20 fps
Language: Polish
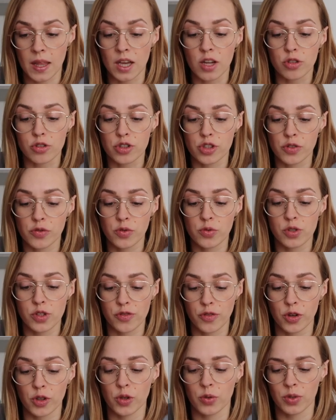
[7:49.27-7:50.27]
Rozszyfruj
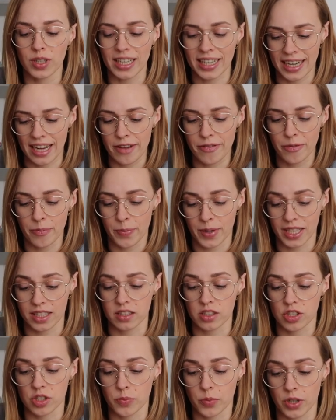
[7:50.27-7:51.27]
swoją krew,
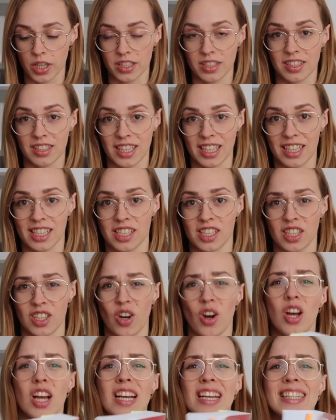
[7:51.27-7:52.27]
praktyczny poradnik dla każdego.